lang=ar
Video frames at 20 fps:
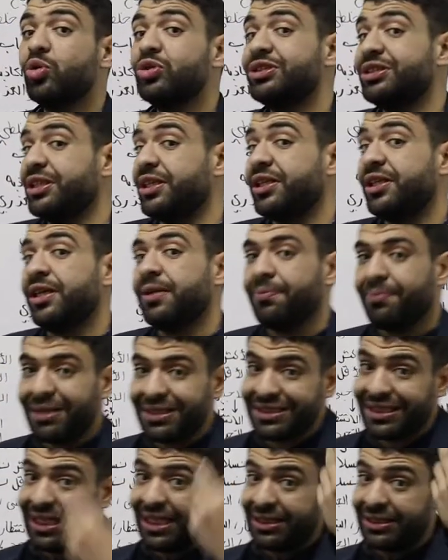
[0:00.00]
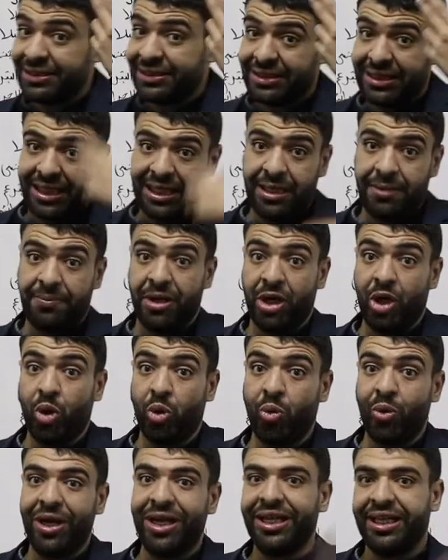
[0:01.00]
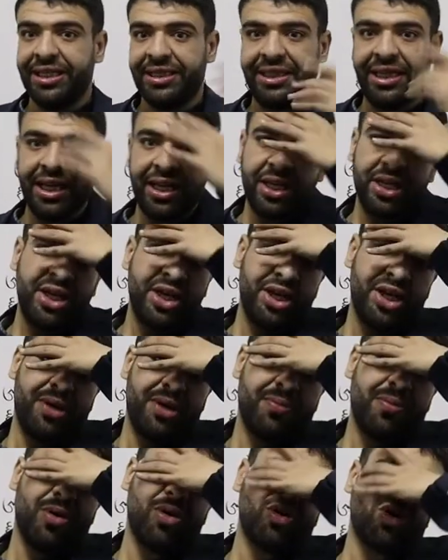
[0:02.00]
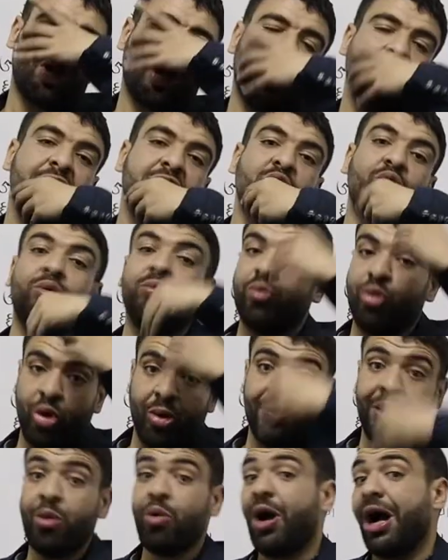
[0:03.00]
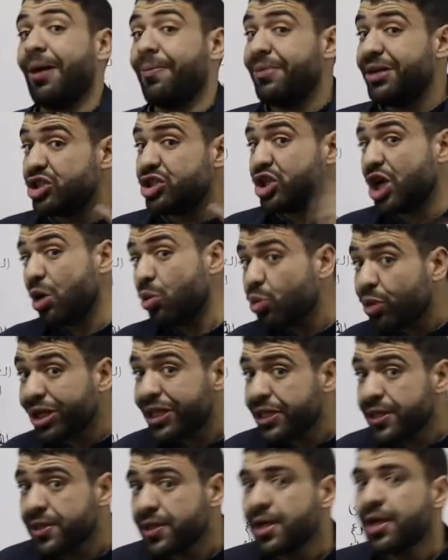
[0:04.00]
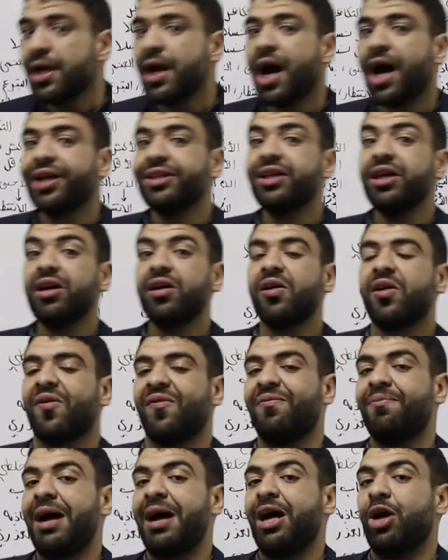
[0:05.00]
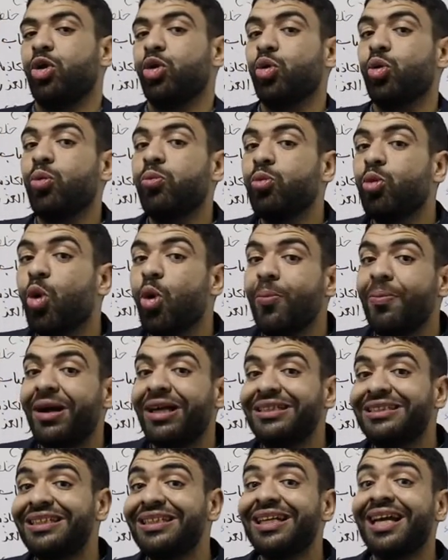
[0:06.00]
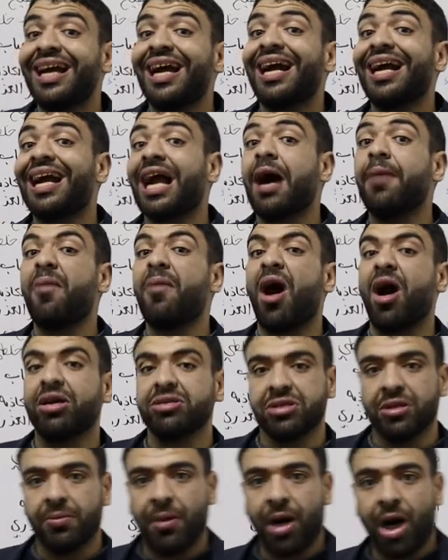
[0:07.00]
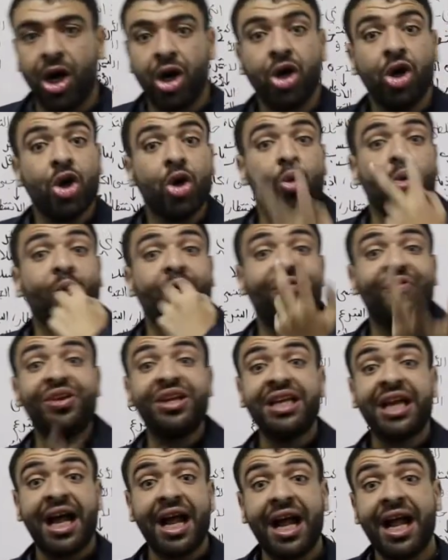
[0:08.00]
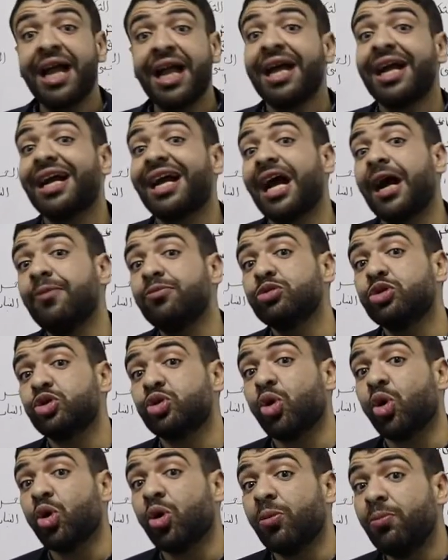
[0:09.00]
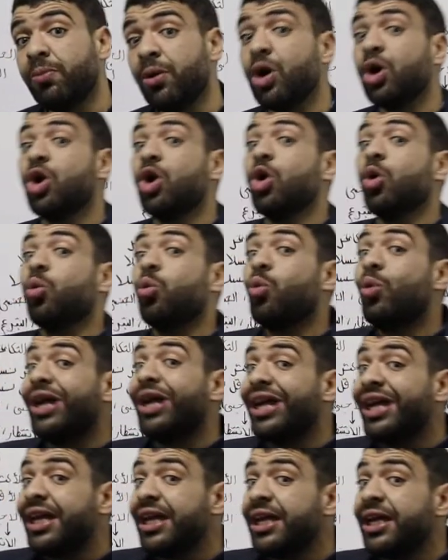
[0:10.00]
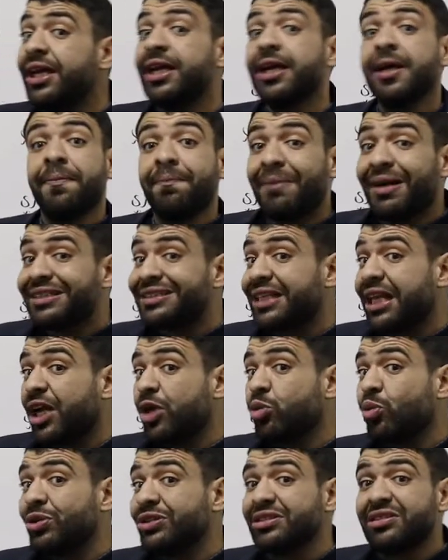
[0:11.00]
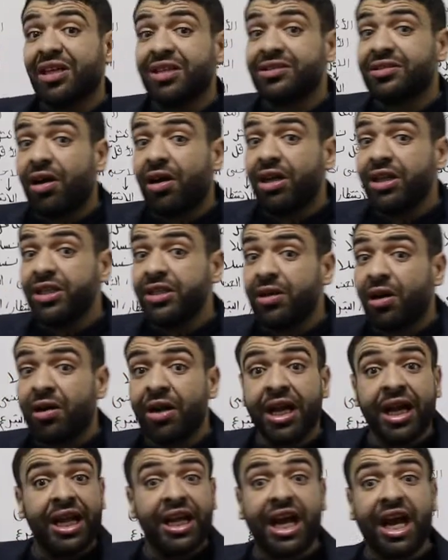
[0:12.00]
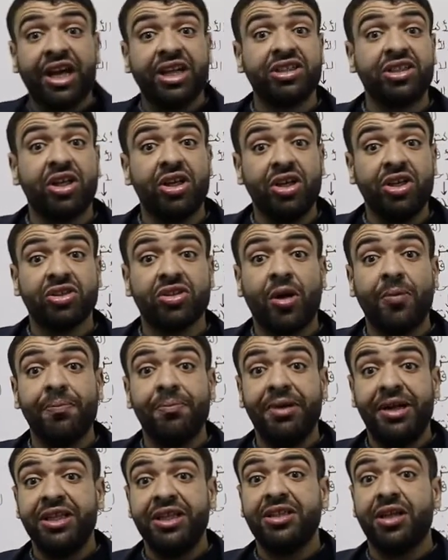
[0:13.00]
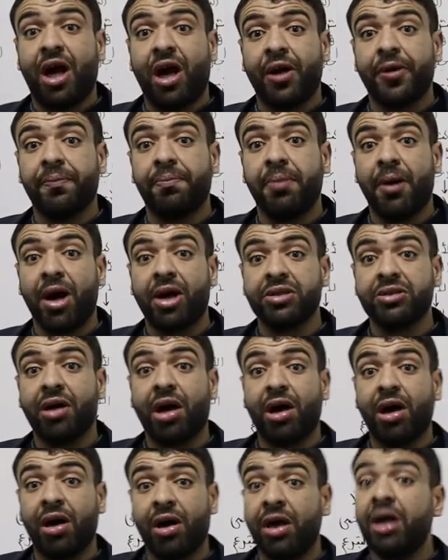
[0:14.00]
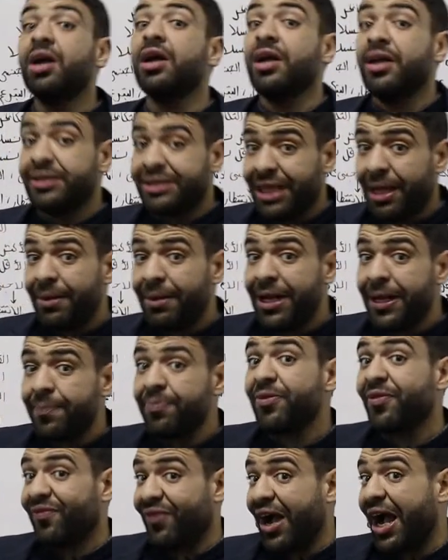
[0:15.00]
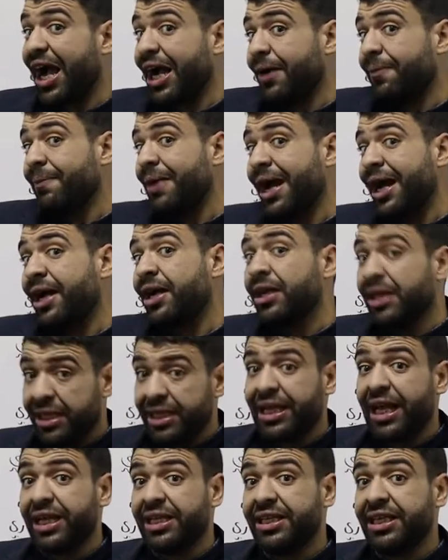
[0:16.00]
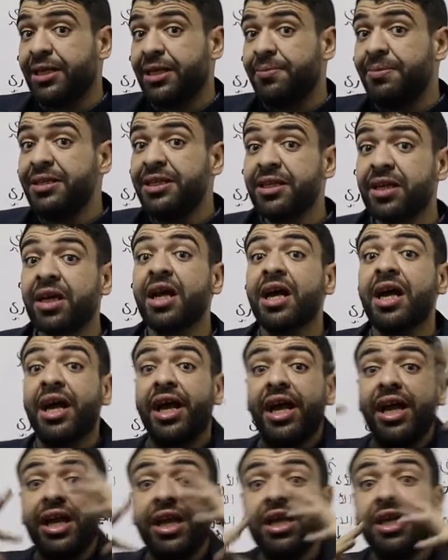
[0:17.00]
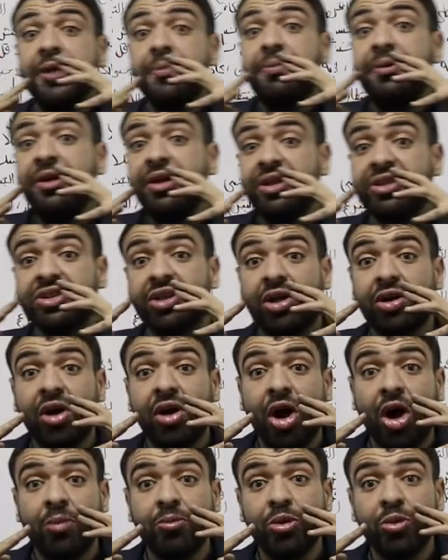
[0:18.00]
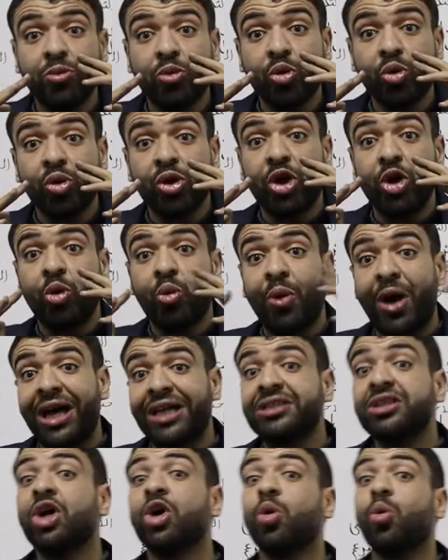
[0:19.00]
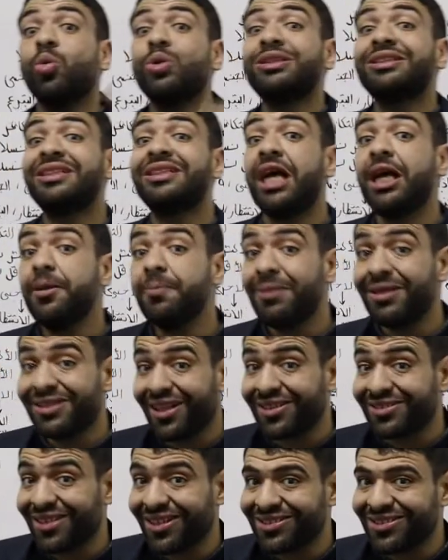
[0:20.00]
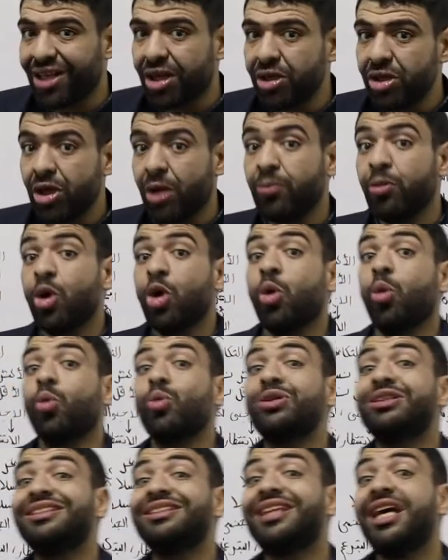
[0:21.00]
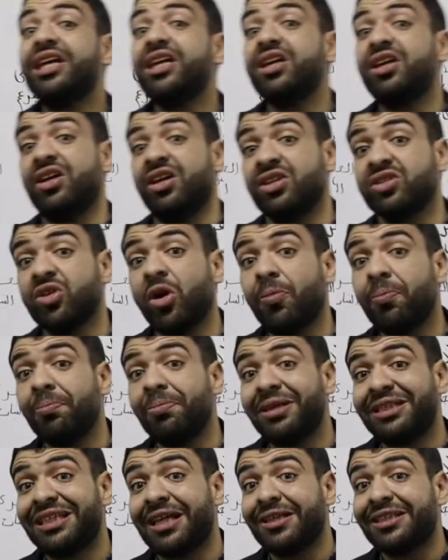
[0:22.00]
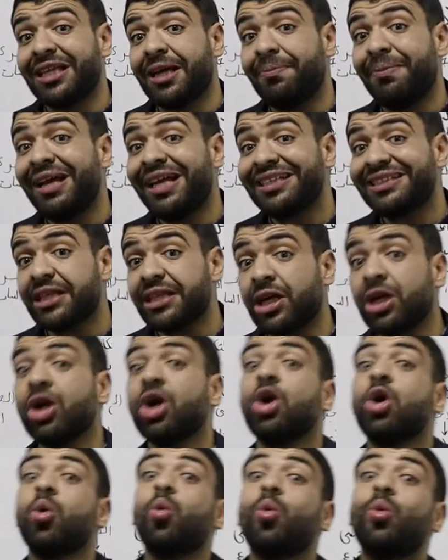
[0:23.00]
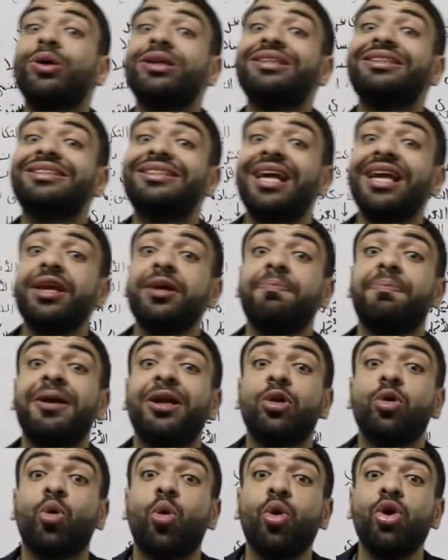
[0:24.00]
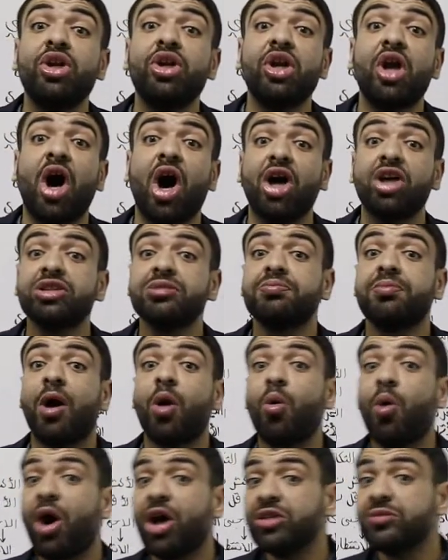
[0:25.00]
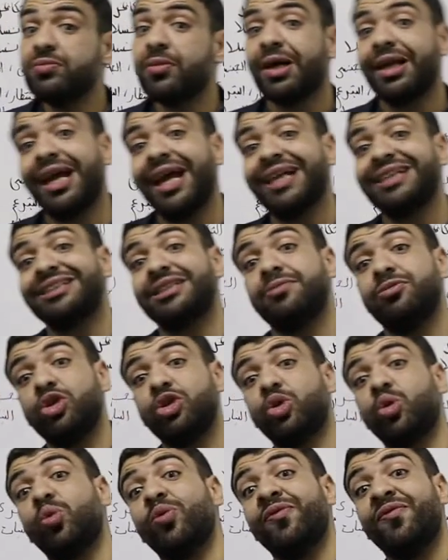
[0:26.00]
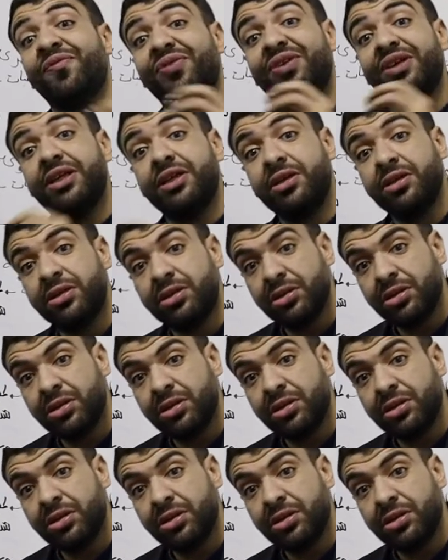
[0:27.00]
جزء مثلا المحوري ده عبارة عن جمجمة وحبل شوكي هتعرف بقى الجمجمة دي كم عظمة وفيها كم ثقب وايه مثلا وانت صغير كانت العظام بعيدة عن بعضها تمام فحجمها كان كبير ايه اللي بيحصل لها بمرور الوقت وازاي بتتصلب وازاي العظام بتتماسك وازاي بين كل عظمة وعظمة لازم يكون فيه